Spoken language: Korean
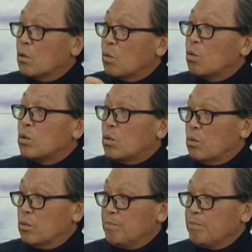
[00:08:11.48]
공류,
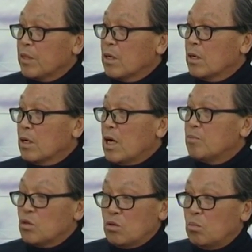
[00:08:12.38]
음, 네.
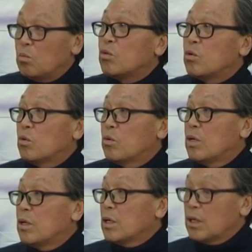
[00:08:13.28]
암소는 무류
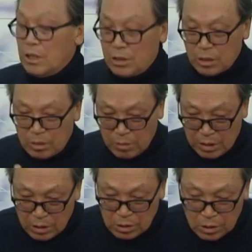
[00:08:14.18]
음, 네. 네. 이런
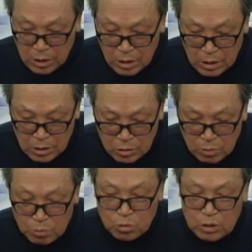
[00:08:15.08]
면에서 아,
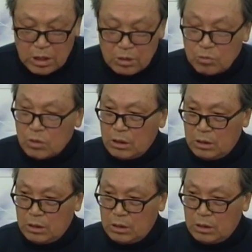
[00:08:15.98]
좀 주의를 했으면 좋겠다.